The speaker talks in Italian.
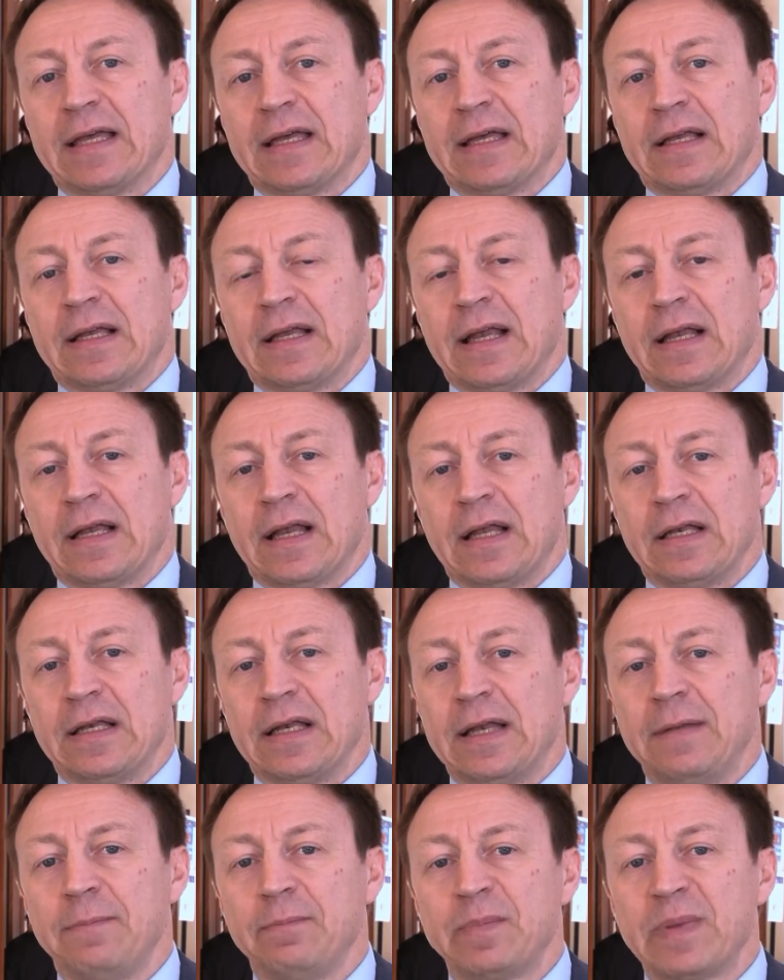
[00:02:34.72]
eh,
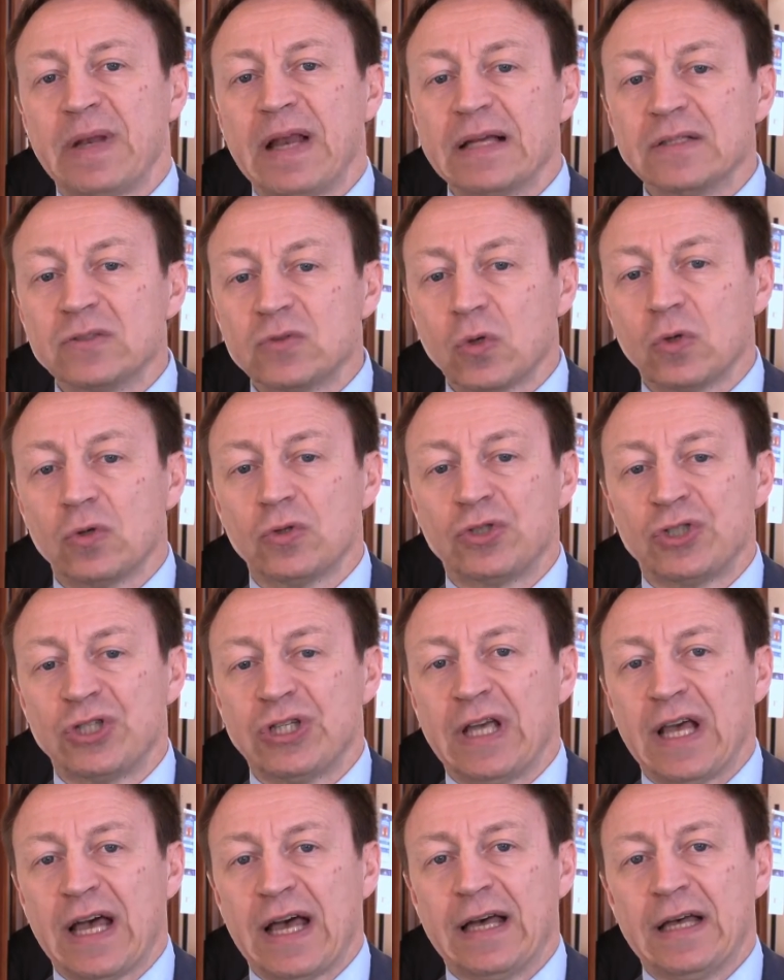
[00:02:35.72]

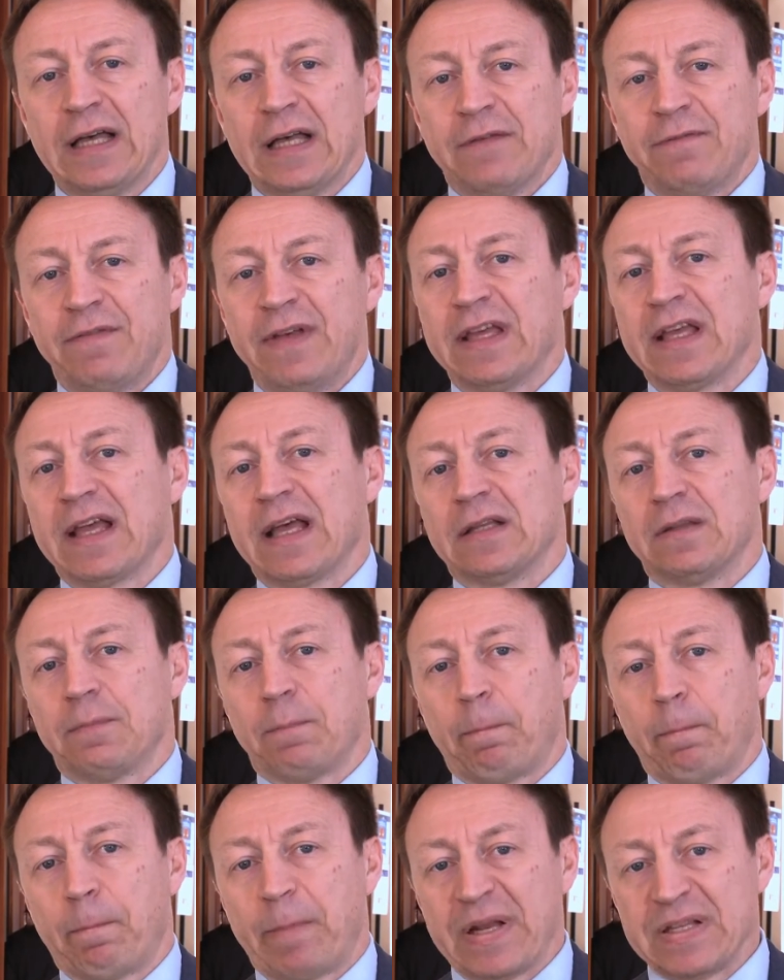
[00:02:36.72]
l'impiantologia venga
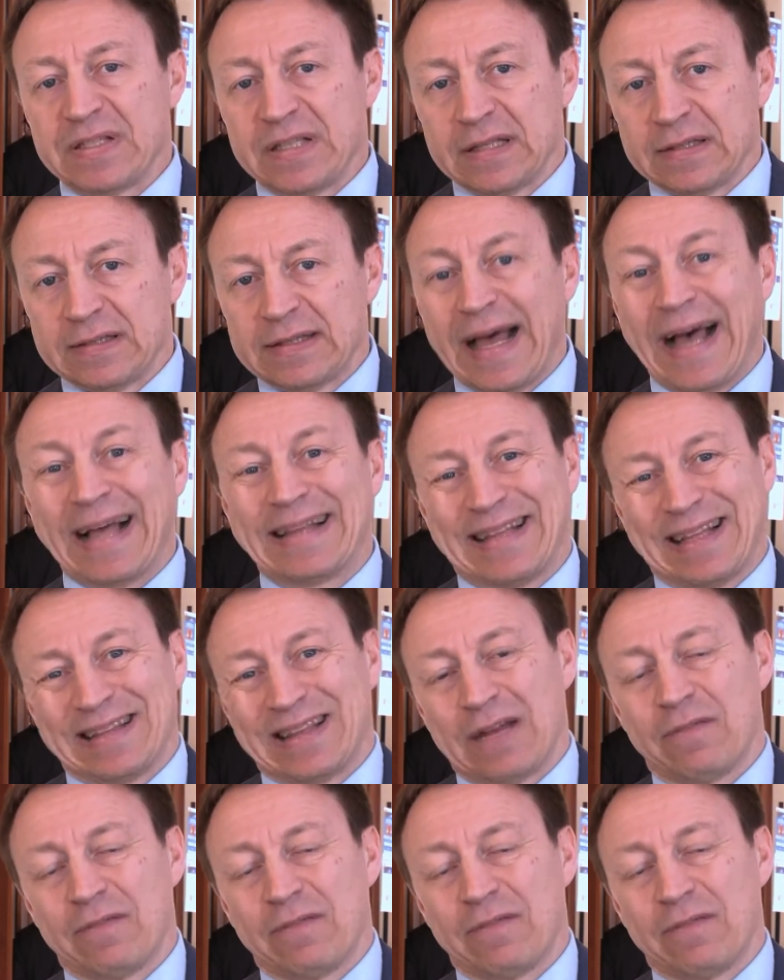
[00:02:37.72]
presentata,